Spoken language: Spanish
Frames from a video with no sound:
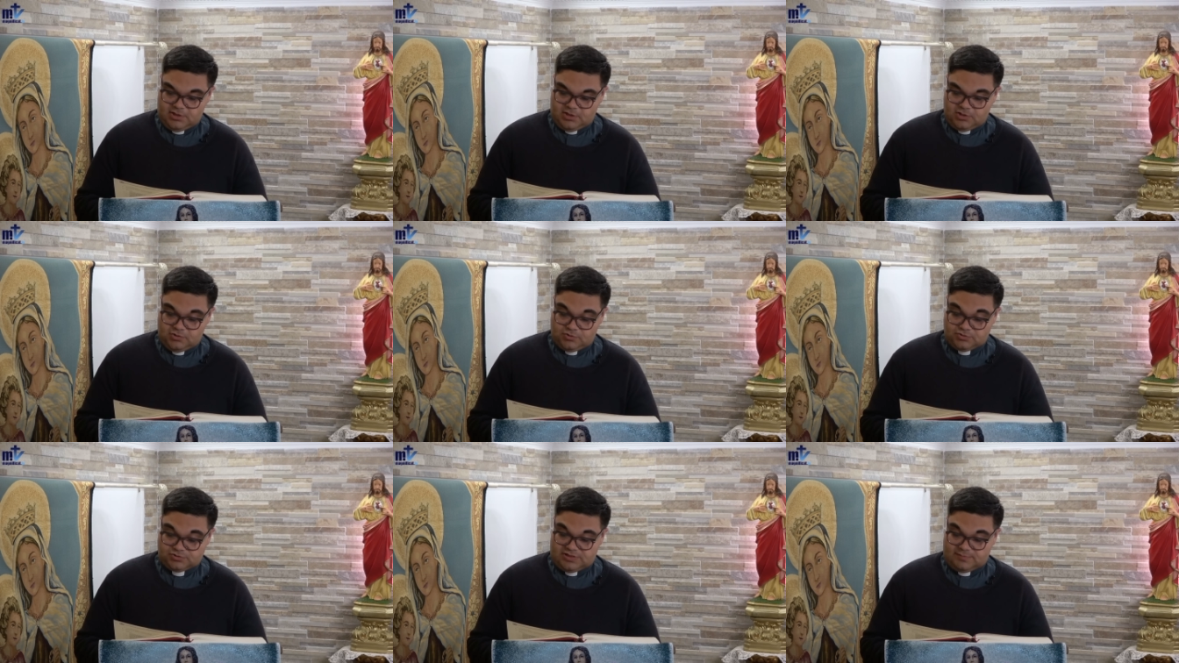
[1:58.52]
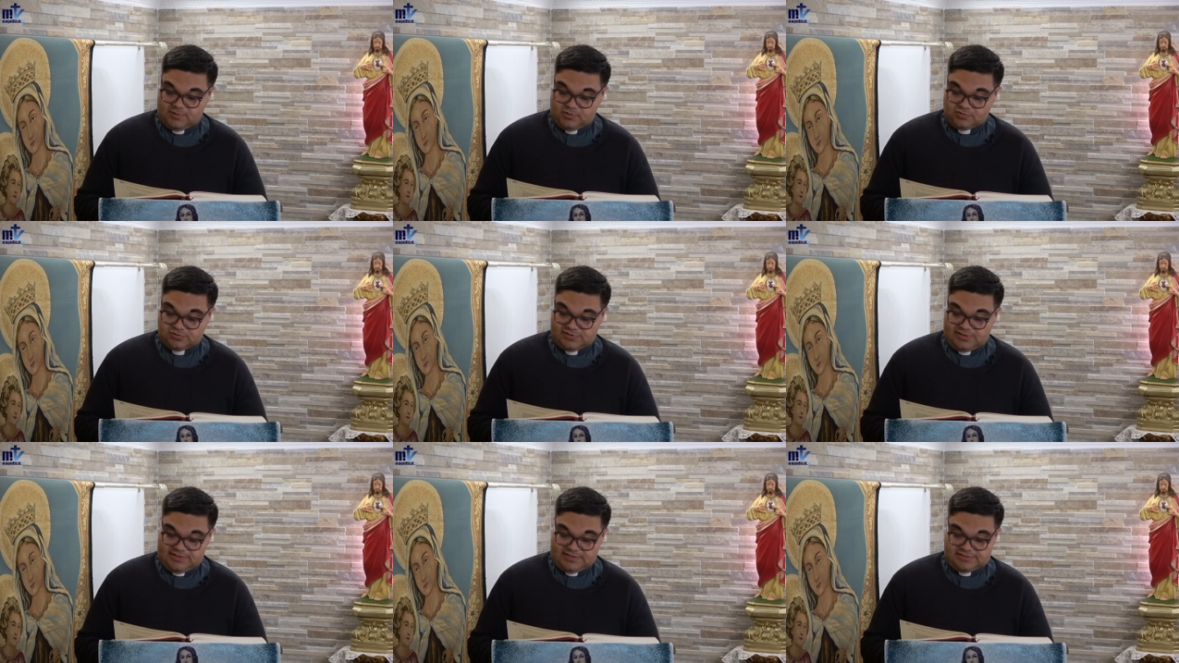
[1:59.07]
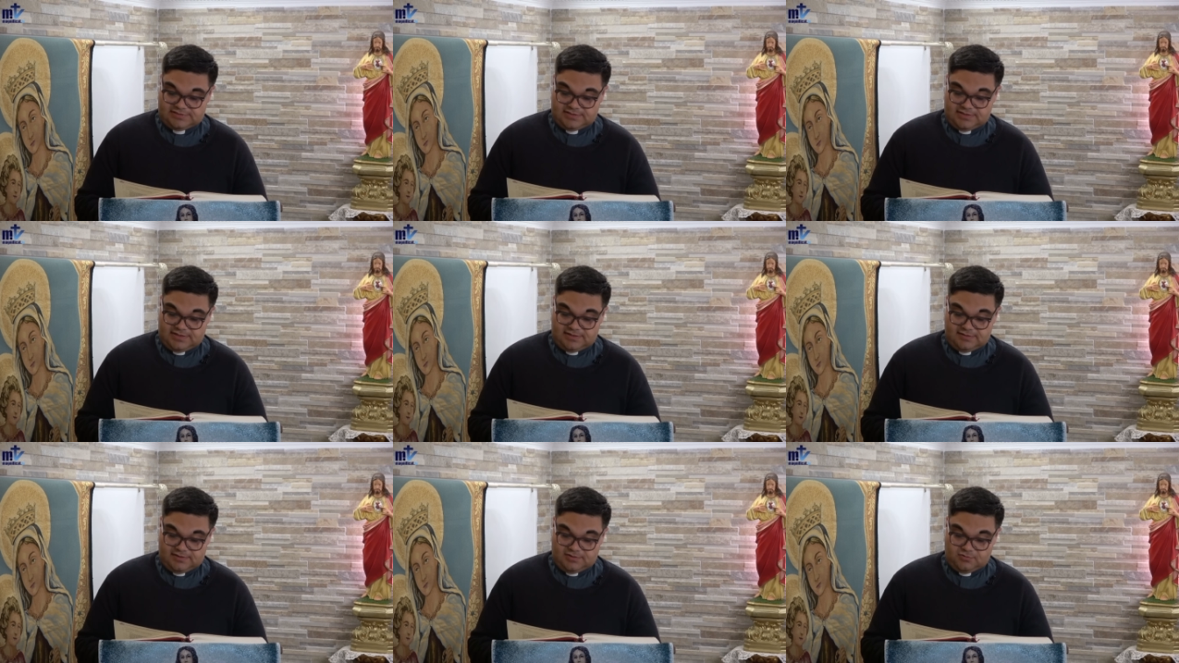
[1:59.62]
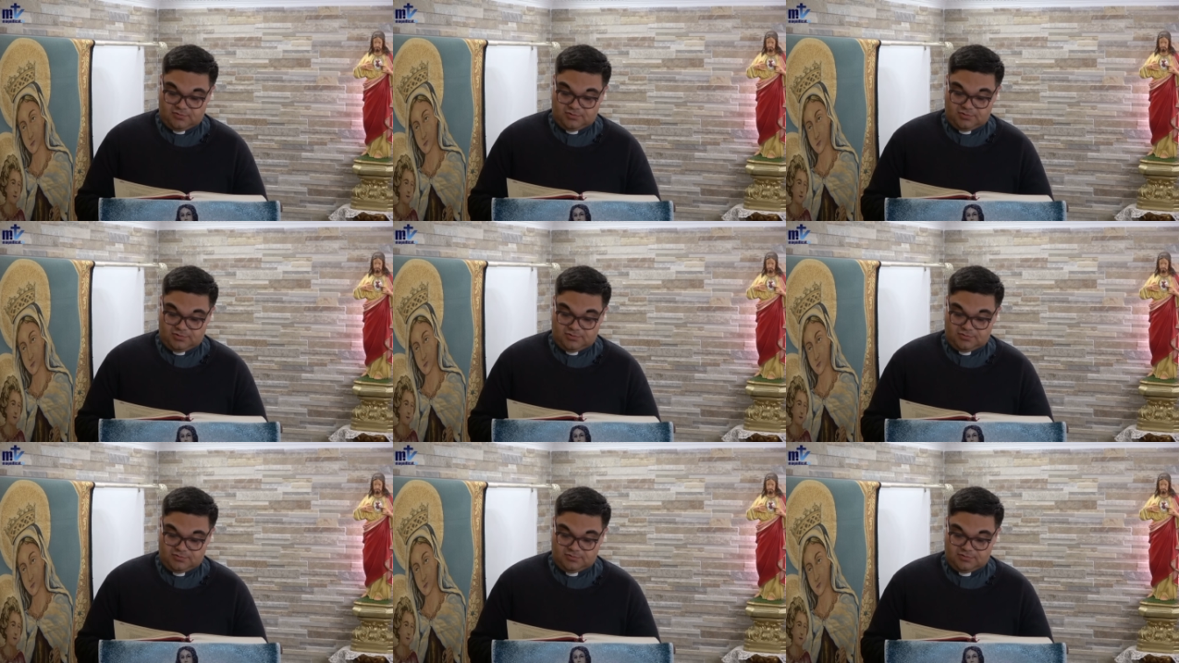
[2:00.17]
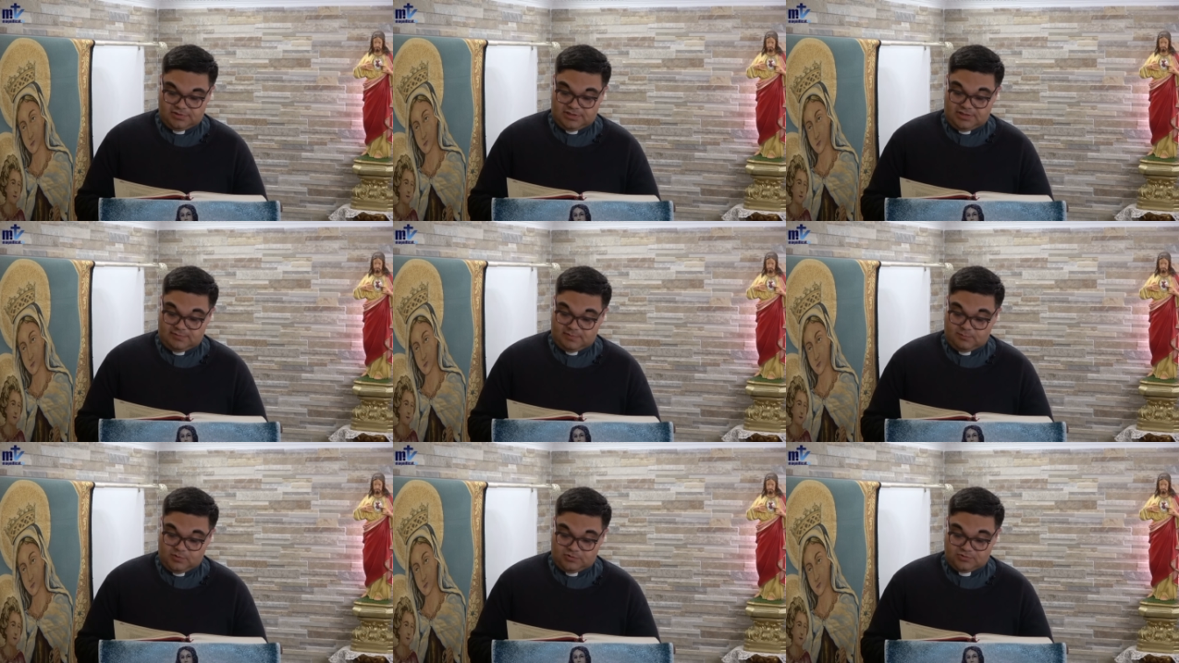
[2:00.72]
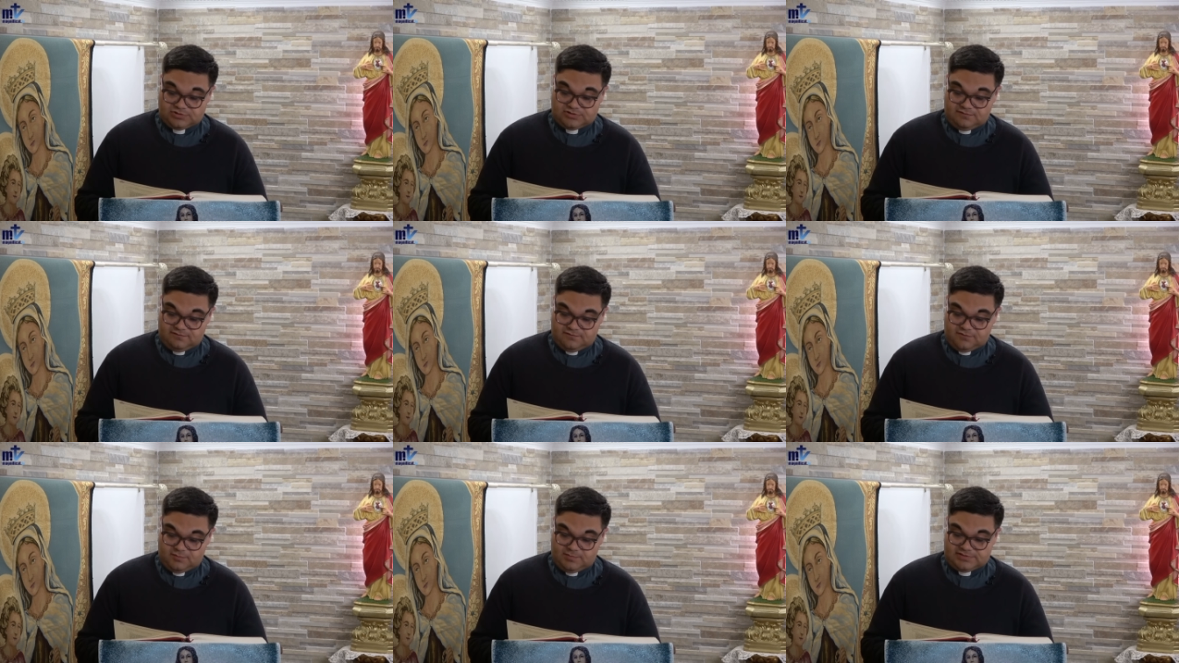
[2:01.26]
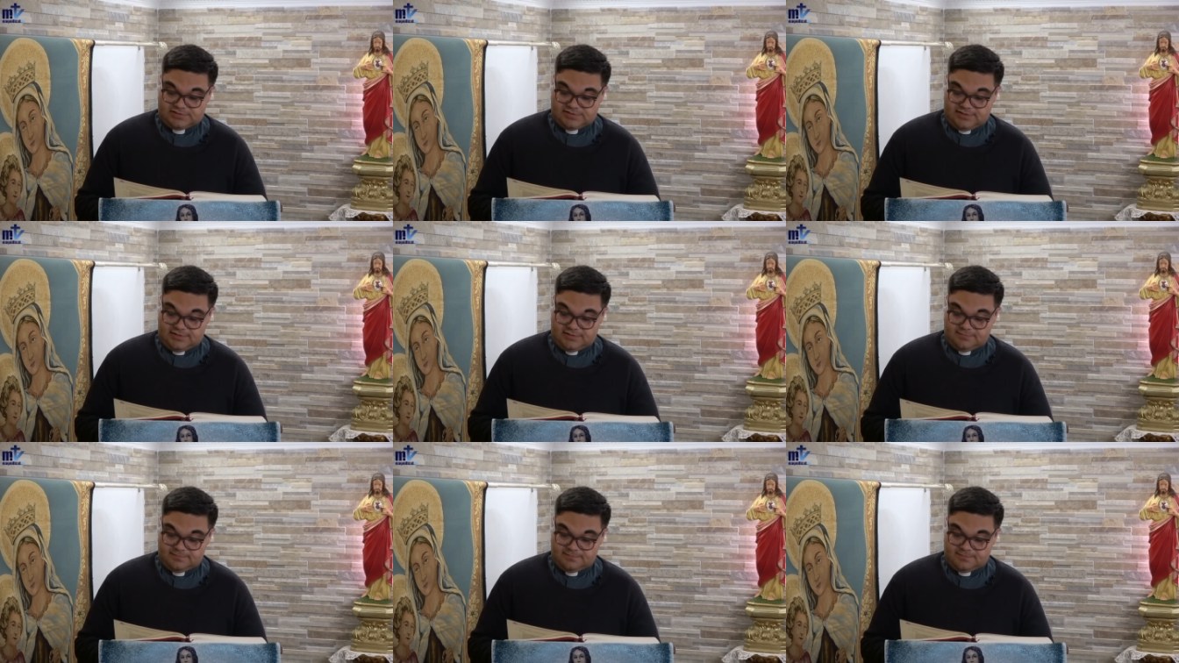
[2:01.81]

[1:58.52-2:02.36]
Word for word: Los hermanos de Listra y de Iconio daban buenos informes de él.